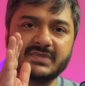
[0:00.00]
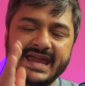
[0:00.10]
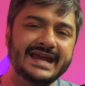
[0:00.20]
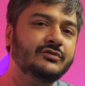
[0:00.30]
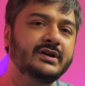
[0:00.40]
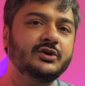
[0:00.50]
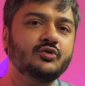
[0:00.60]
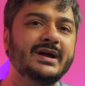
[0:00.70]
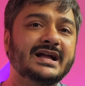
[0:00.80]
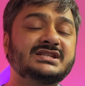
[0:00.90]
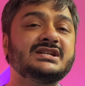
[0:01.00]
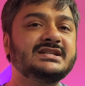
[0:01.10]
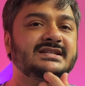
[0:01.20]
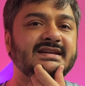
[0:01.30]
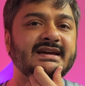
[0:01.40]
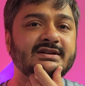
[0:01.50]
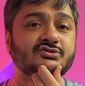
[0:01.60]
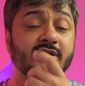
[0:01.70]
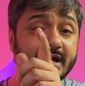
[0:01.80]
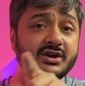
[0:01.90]
ए ट्वेंटी टू में अच्छी चीज़ ये है जो
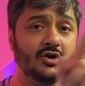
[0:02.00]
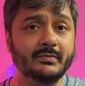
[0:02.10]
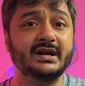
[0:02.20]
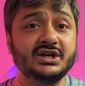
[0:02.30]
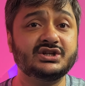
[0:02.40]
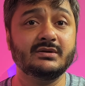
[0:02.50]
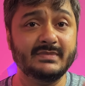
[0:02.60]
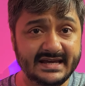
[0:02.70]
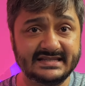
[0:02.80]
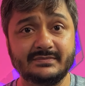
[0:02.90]
कई कंपटीशन में इसी